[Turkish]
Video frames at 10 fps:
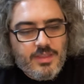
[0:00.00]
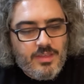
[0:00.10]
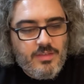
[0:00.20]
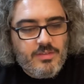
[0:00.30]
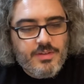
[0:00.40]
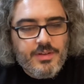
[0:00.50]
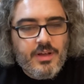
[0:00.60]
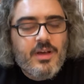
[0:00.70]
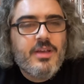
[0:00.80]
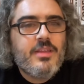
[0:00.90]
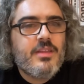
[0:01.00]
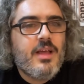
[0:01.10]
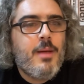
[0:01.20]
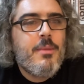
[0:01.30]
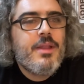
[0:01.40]
insana ait
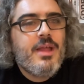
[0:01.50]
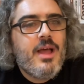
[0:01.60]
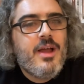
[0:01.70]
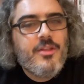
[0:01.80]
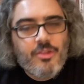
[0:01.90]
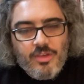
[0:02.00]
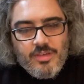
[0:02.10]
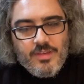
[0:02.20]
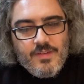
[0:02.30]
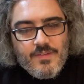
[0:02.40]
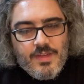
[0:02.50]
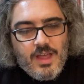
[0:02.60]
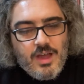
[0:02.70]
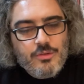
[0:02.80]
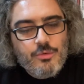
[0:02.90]
hemen her şeyi,
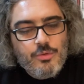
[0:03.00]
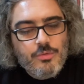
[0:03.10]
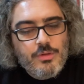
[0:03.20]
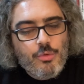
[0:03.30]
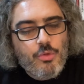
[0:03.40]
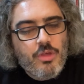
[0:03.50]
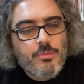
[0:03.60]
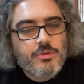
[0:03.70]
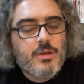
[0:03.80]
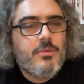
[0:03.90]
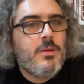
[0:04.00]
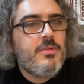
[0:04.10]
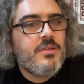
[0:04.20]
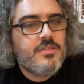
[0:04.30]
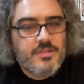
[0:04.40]
her duygu ve düşünceyi burada
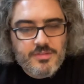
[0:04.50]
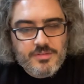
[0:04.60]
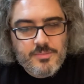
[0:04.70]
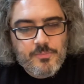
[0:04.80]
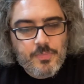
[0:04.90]
bulabilirsiniz.